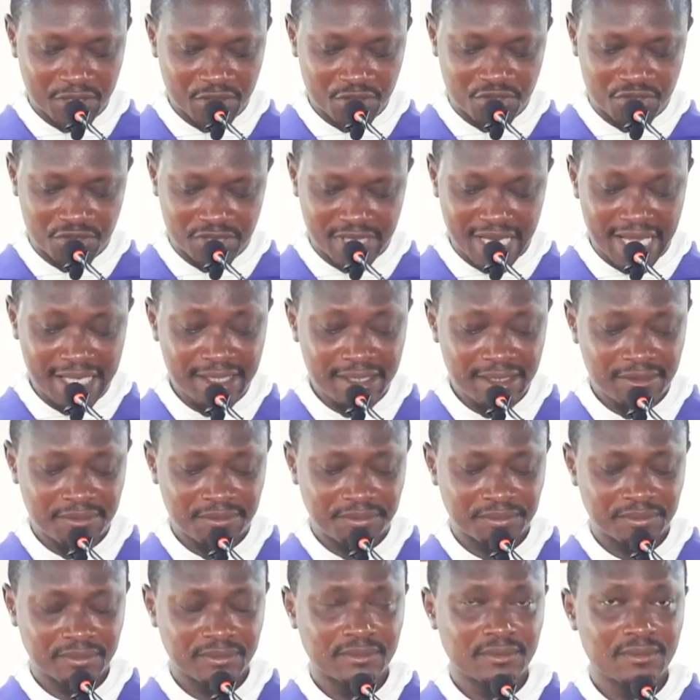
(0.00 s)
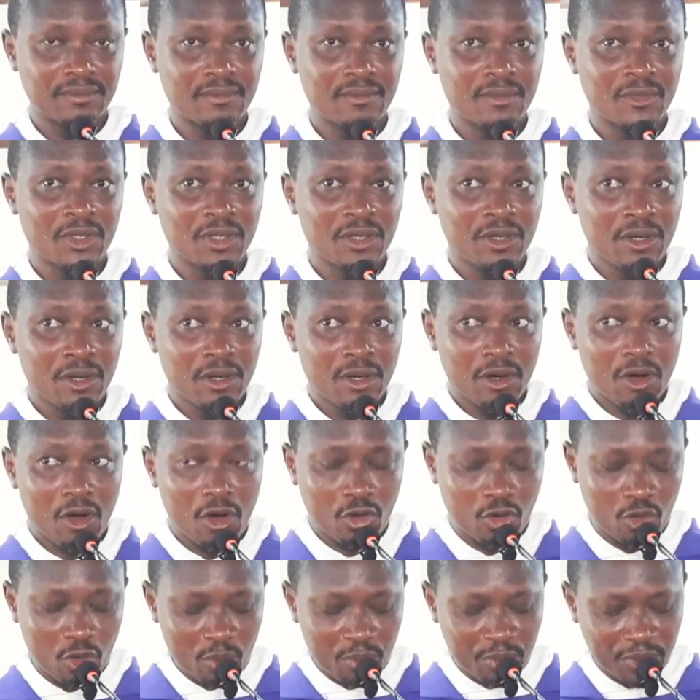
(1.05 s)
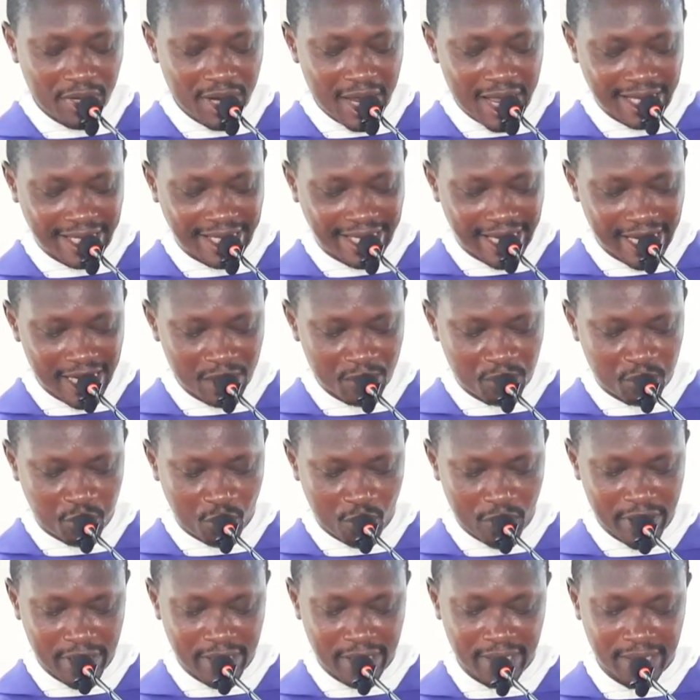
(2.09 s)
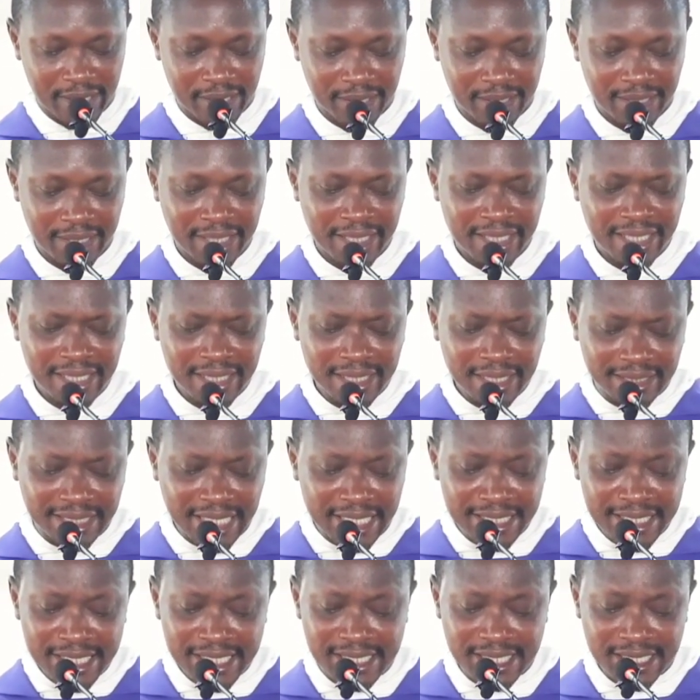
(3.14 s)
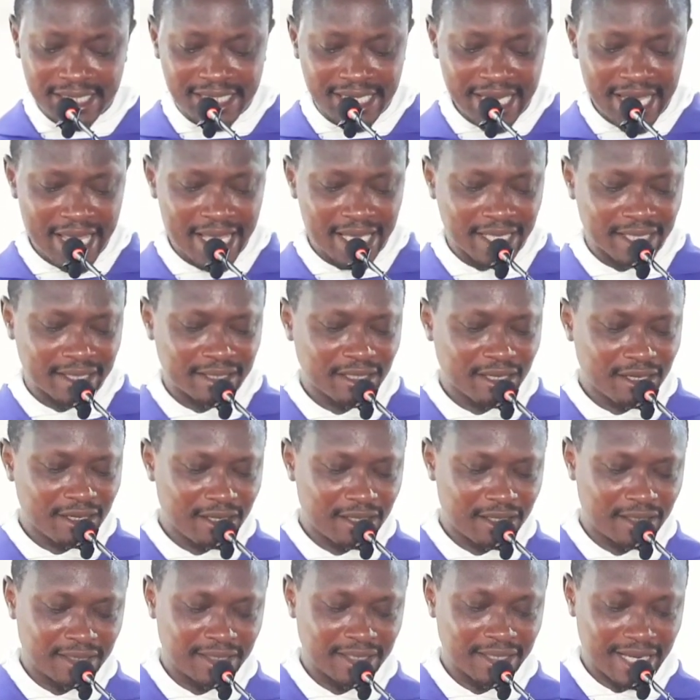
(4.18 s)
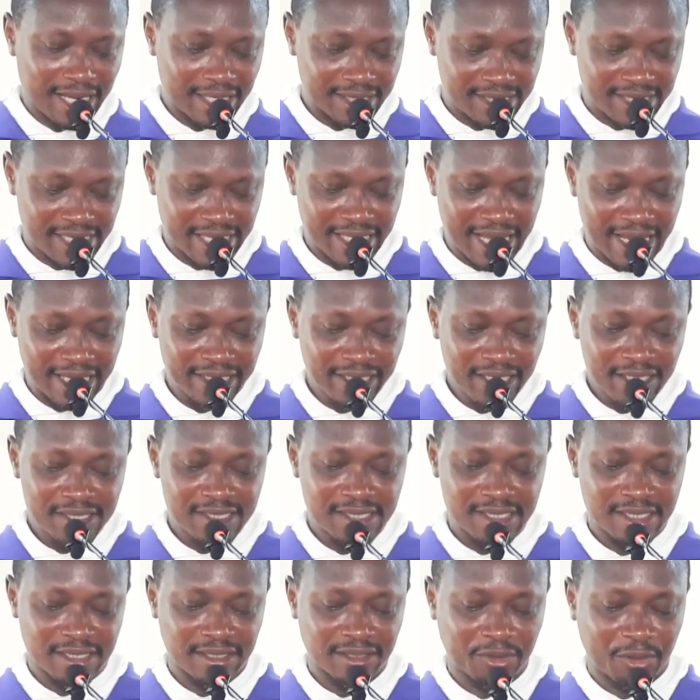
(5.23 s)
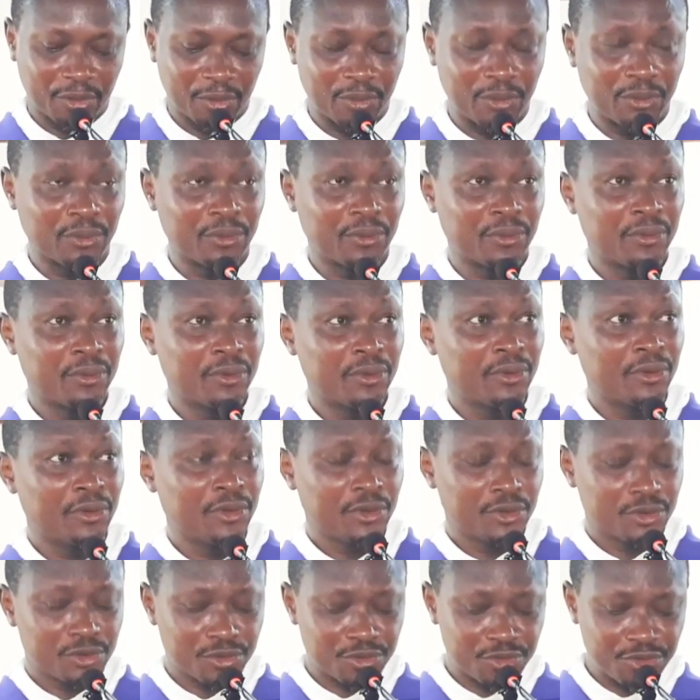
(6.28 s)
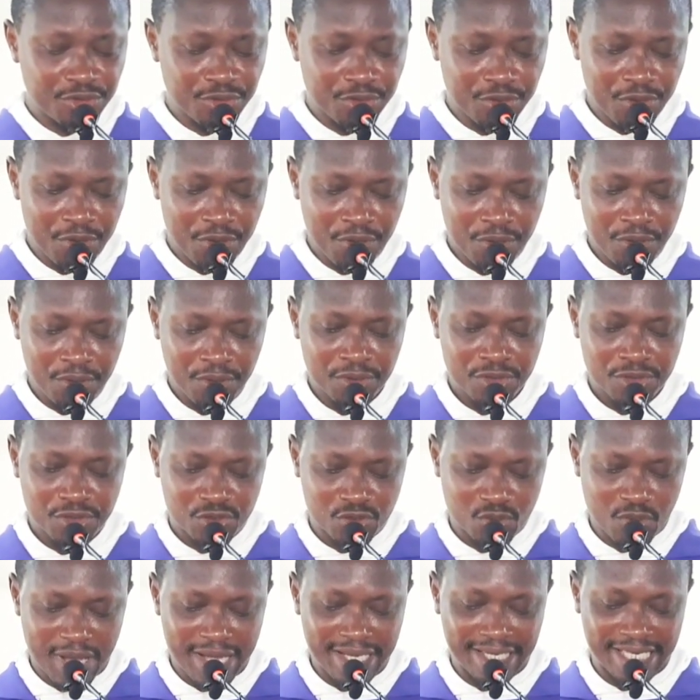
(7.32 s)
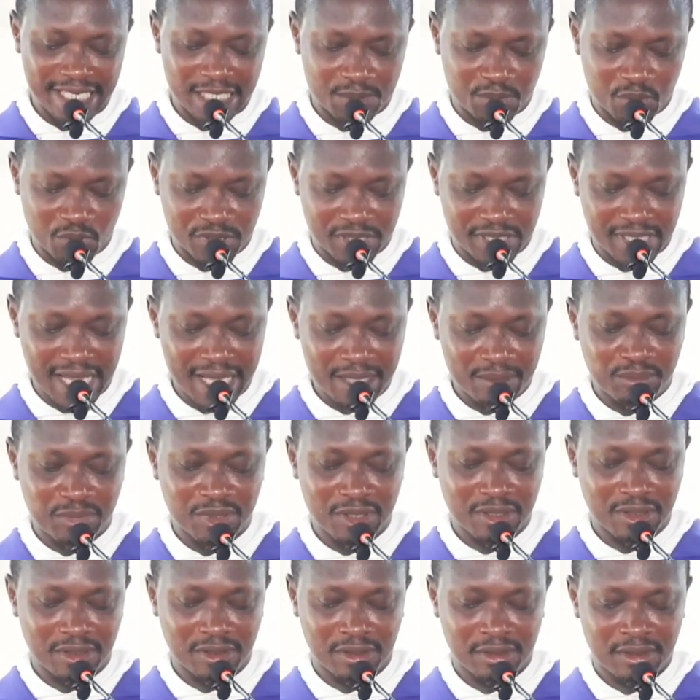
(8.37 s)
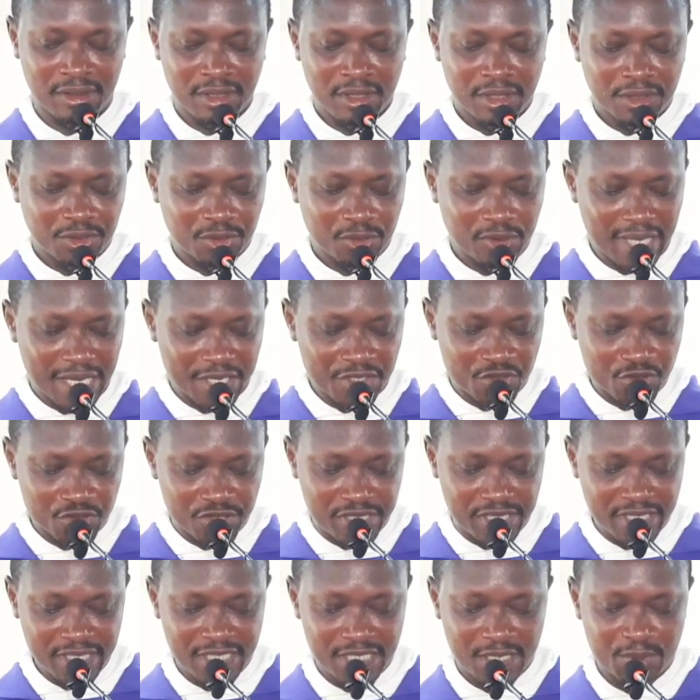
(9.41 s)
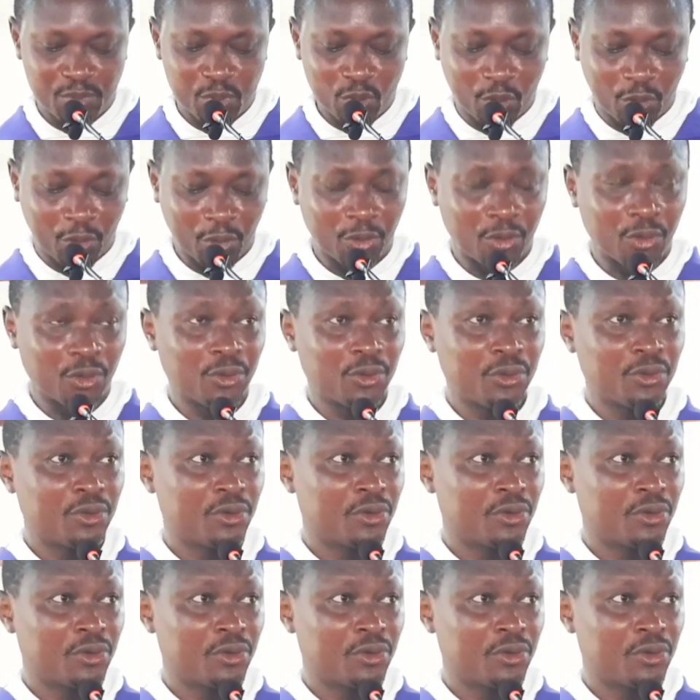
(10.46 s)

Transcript: de Suzanne, on comprend à quel point il était nécessaire dans l'ancienne alliance que Dieu soit responsable de la justice pour que